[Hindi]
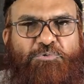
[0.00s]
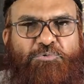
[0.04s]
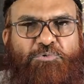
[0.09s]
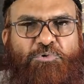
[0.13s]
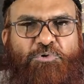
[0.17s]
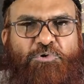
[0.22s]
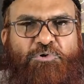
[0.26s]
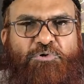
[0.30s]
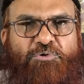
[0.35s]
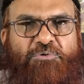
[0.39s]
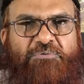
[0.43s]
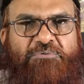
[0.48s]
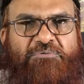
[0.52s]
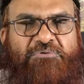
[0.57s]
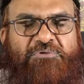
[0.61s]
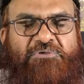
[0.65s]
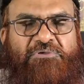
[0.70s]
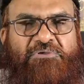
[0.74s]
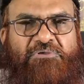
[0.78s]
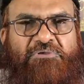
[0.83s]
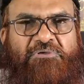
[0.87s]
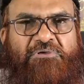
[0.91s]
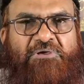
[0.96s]
तो
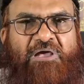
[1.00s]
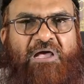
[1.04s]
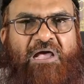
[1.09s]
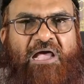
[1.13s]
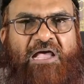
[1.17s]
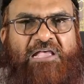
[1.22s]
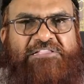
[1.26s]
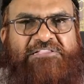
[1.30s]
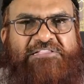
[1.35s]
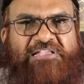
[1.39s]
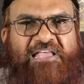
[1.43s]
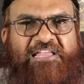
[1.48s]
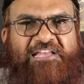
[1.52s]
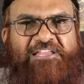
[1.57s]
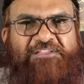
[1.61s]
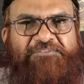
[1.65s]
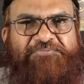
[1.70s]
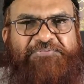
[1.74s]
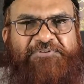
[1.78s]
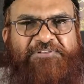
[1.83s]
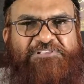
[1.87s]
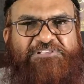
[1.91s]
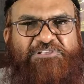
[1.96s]
अजान
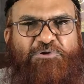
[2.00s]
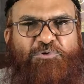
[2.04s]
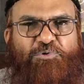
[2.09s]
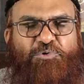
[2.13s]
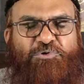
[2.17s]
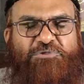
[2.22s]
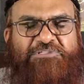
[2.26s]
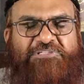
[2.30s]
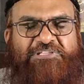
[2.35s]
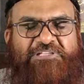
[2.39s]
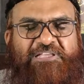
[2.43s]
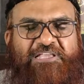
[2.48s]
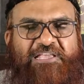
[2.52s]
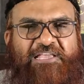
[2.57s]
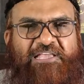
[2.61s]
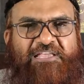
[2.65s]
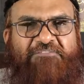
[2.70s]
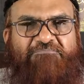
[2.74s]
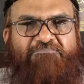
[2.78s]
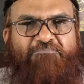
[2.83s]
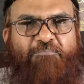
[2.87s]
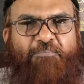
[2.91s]
फजर होती है